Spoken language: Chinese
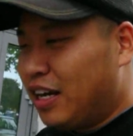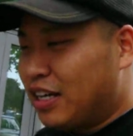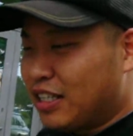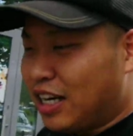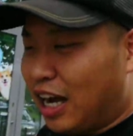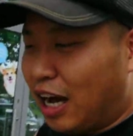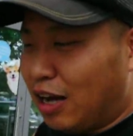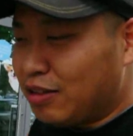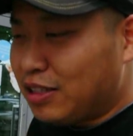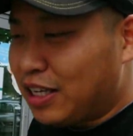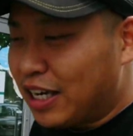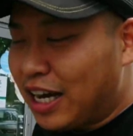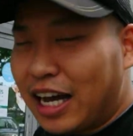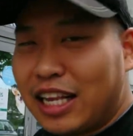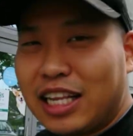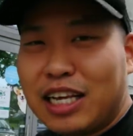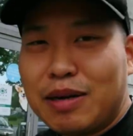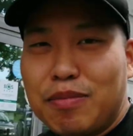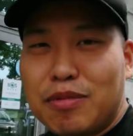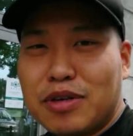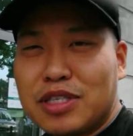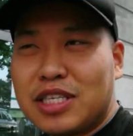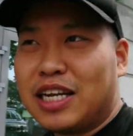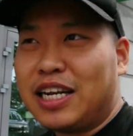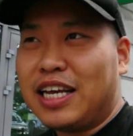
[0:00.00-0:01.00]
然后你看那
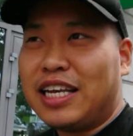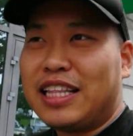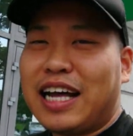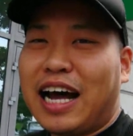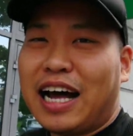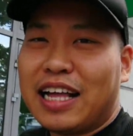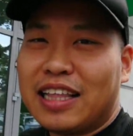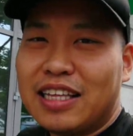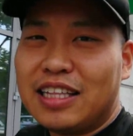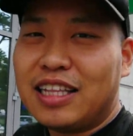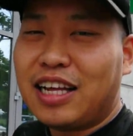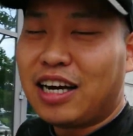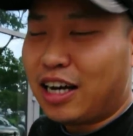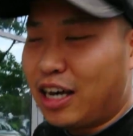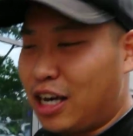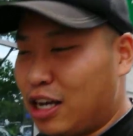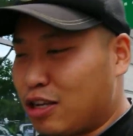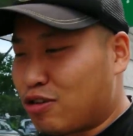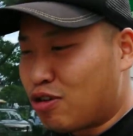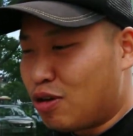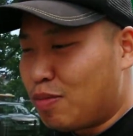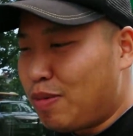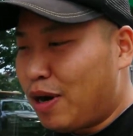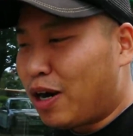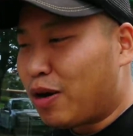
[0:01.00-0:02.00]
穆斯林男的呢，可以
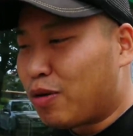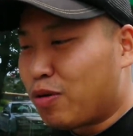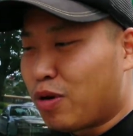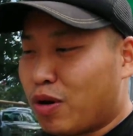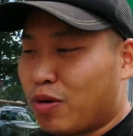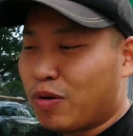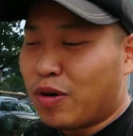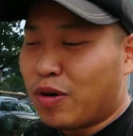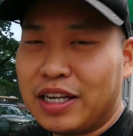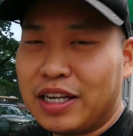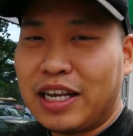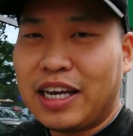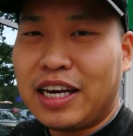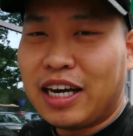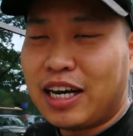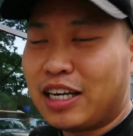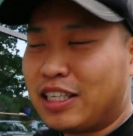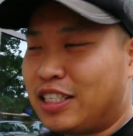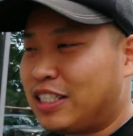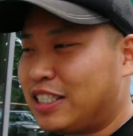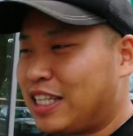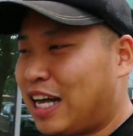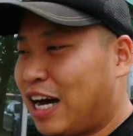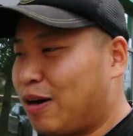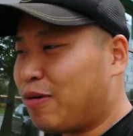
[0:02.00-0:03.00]
随便霍那个
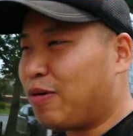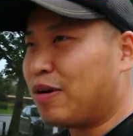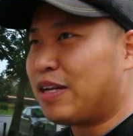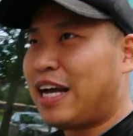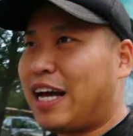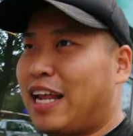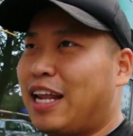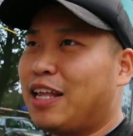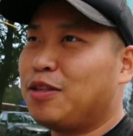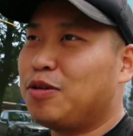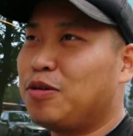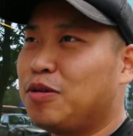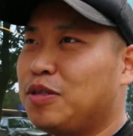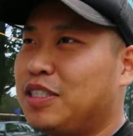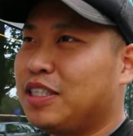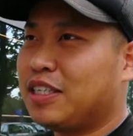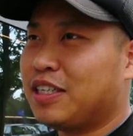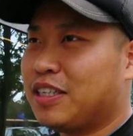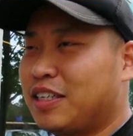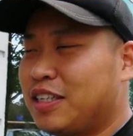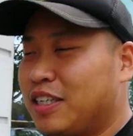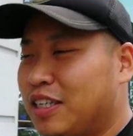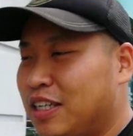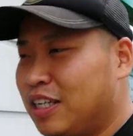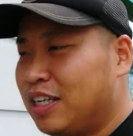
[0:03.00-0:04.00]
其他国家的女性，
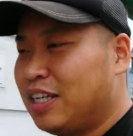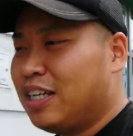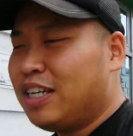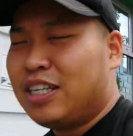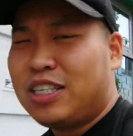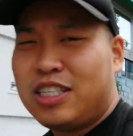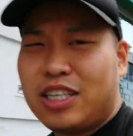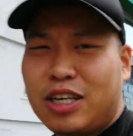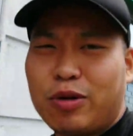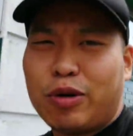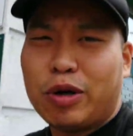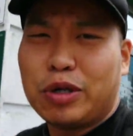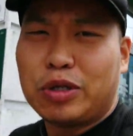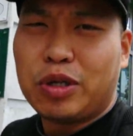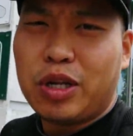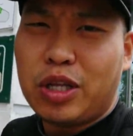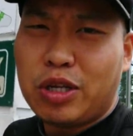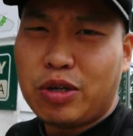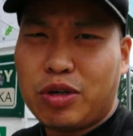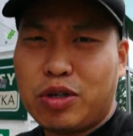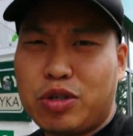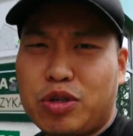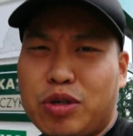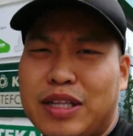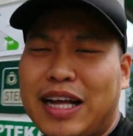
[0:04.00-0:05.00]
这我觉得
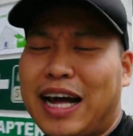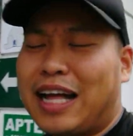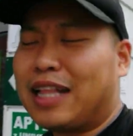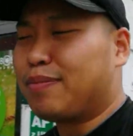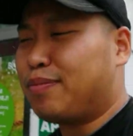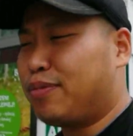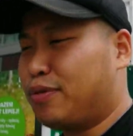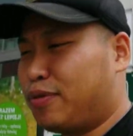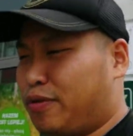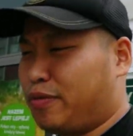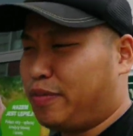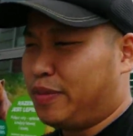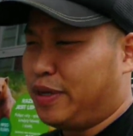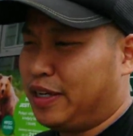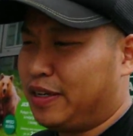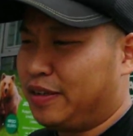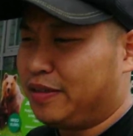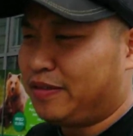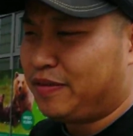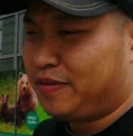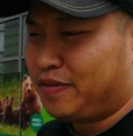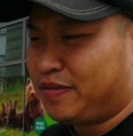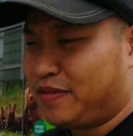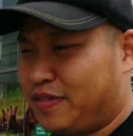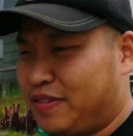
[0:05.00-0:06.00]
就是最大的不公平，
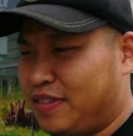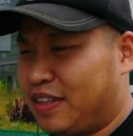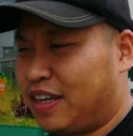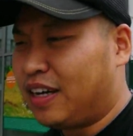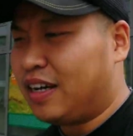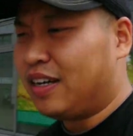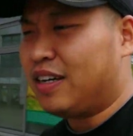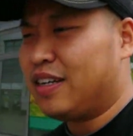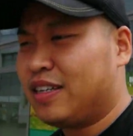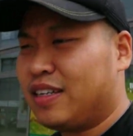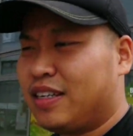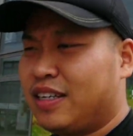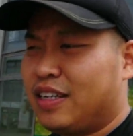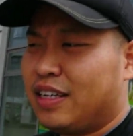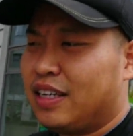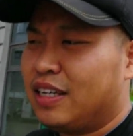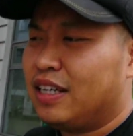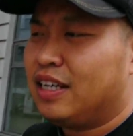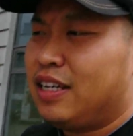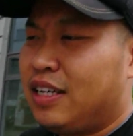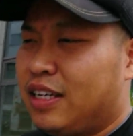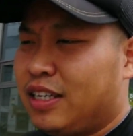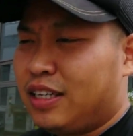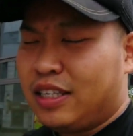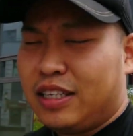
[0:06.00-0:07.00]
啊！
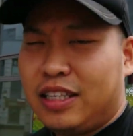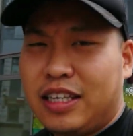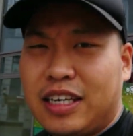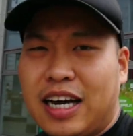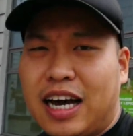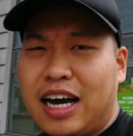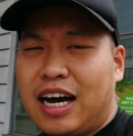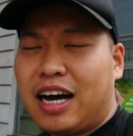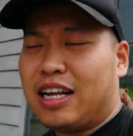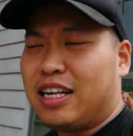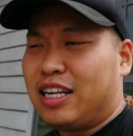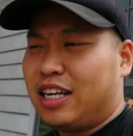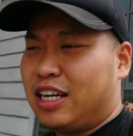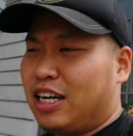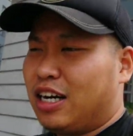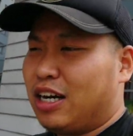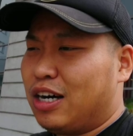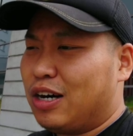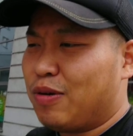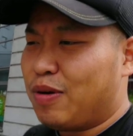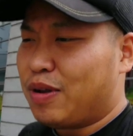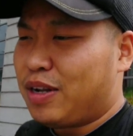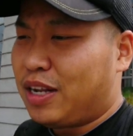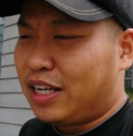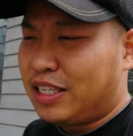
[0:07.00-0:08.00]
你看看那个
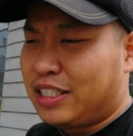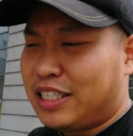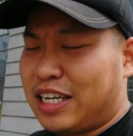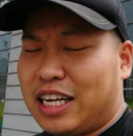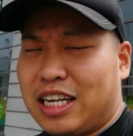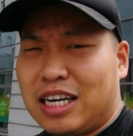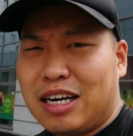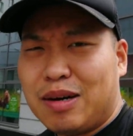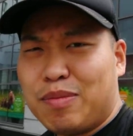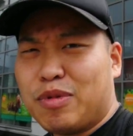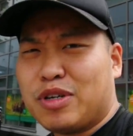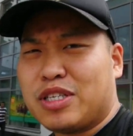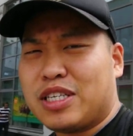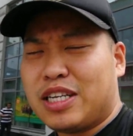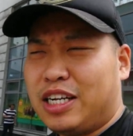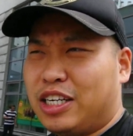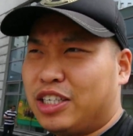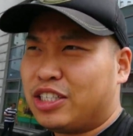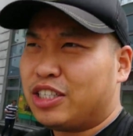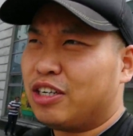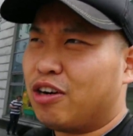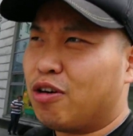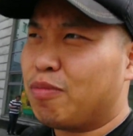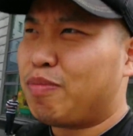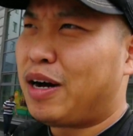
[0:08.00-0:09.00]
我那以前那个穆斯林
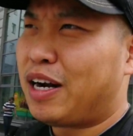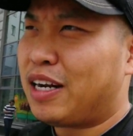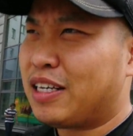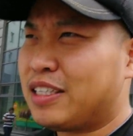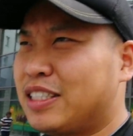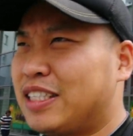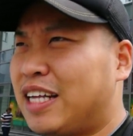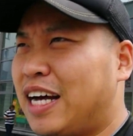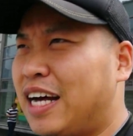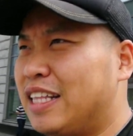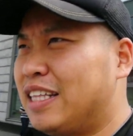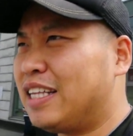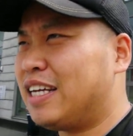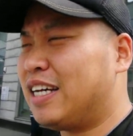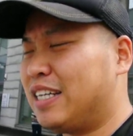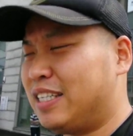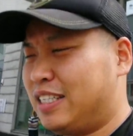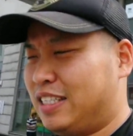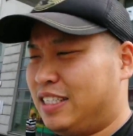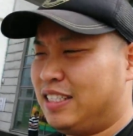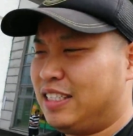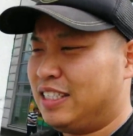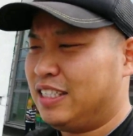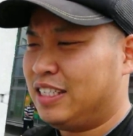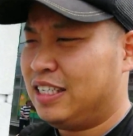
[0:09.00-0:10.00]
室友巴勒斯坦的，
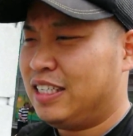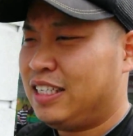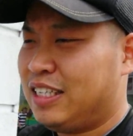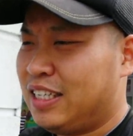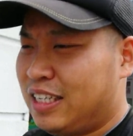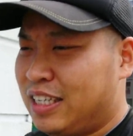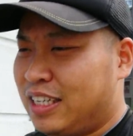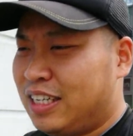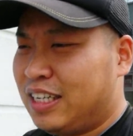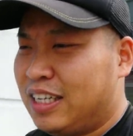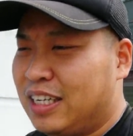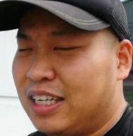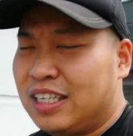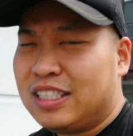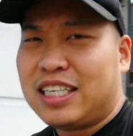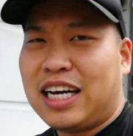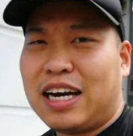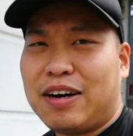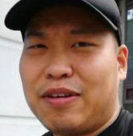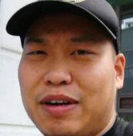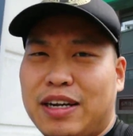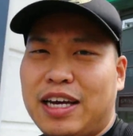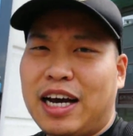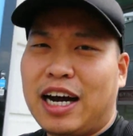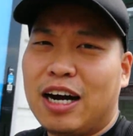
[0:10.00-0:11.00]
家
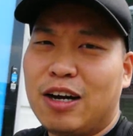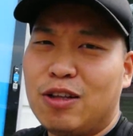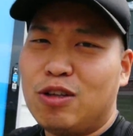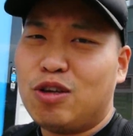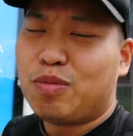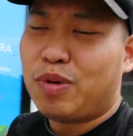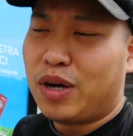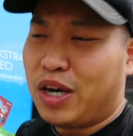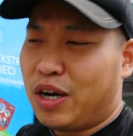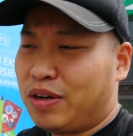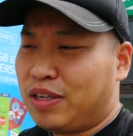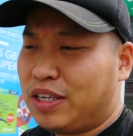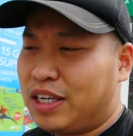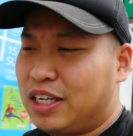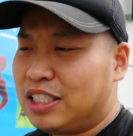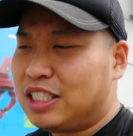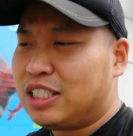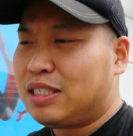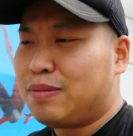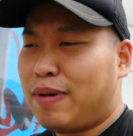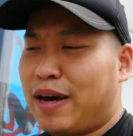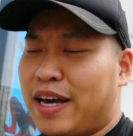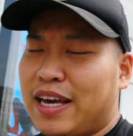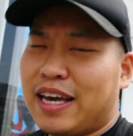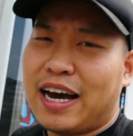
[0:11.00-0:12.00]
伙两个女朋友，一个
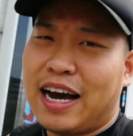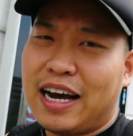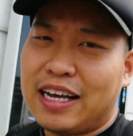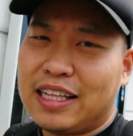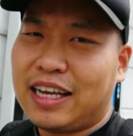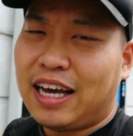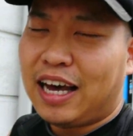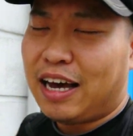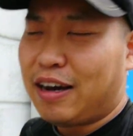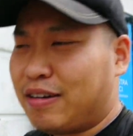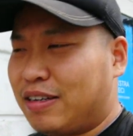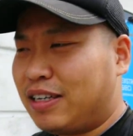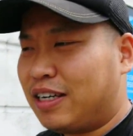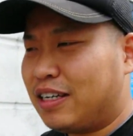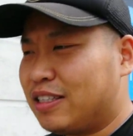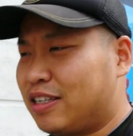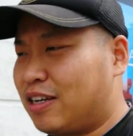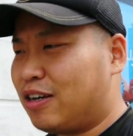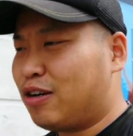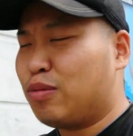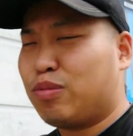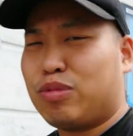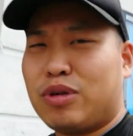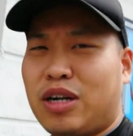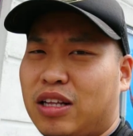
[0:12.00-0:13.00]
西班牙的，还有一个哪儿
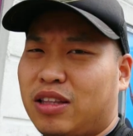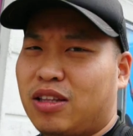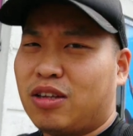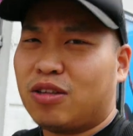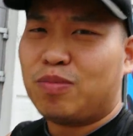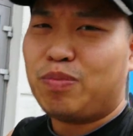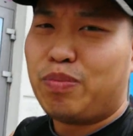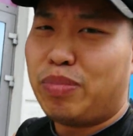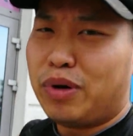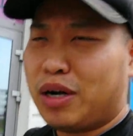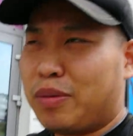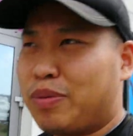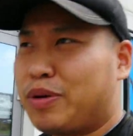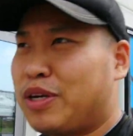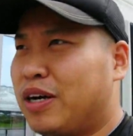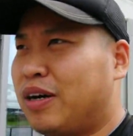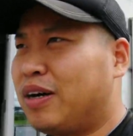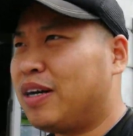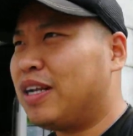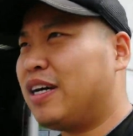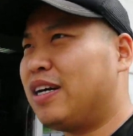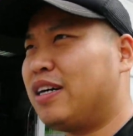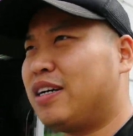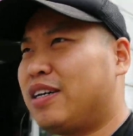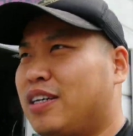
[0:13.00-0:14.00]
都不知道，都倍儿漂
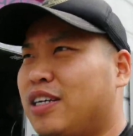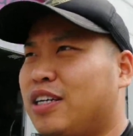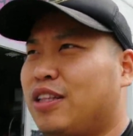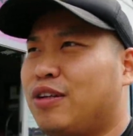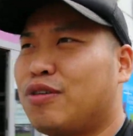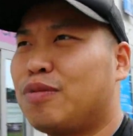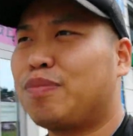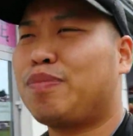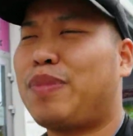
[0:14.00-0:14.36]
亮，而且都是